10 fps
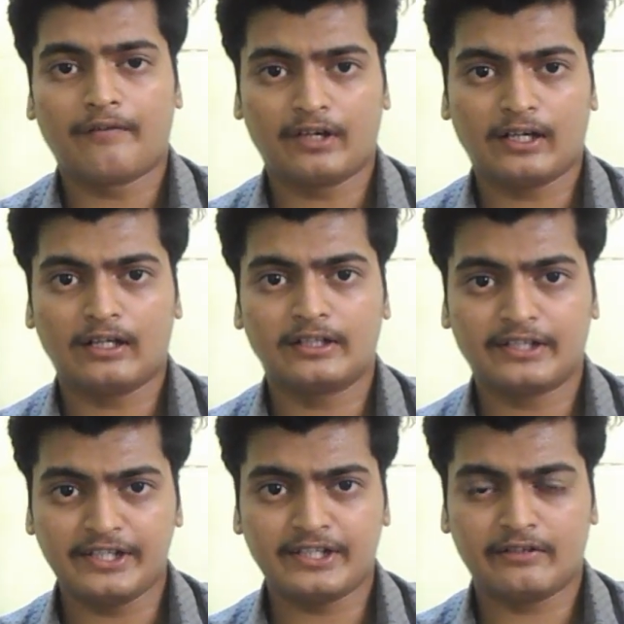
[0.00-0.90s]
அவனுக்கு அந்த
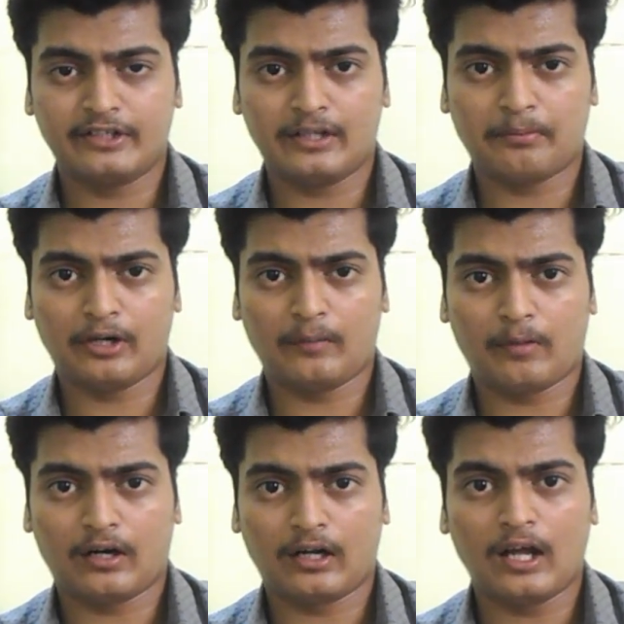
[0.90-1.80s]
டீச்சர் வந்து என்ன
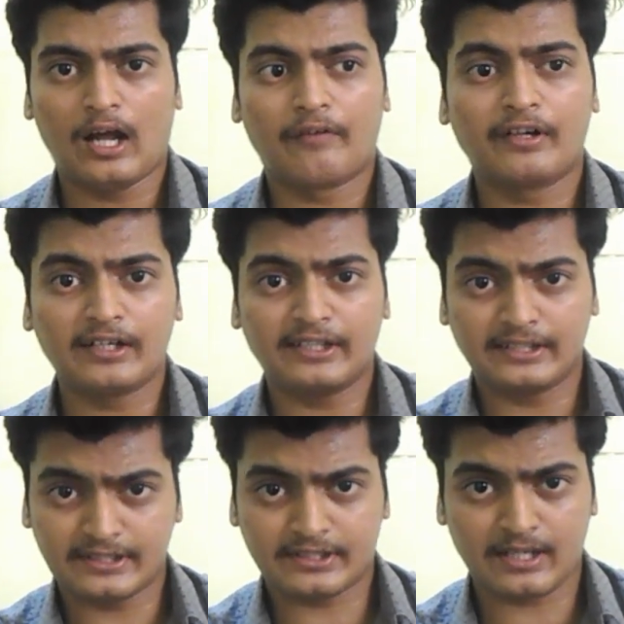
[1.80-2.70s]
பண்ணிருப்பாங்கன்னா அவனுக்குன்னு
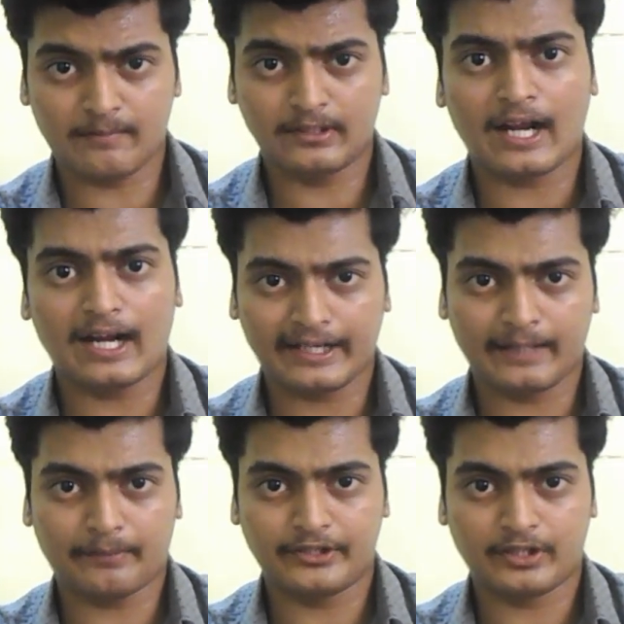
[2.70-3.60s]
இந்த சிஸ்டம் வந்து
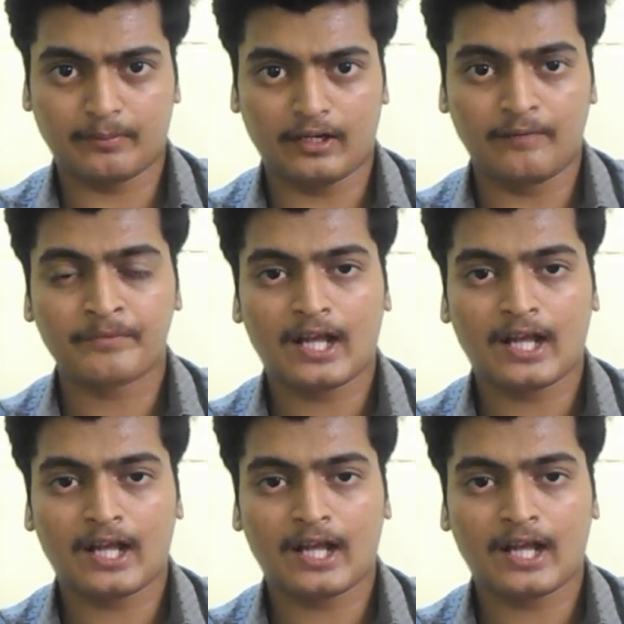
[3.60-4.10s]
அலோகேட் பண்ணி வச்சிருப்பாங்க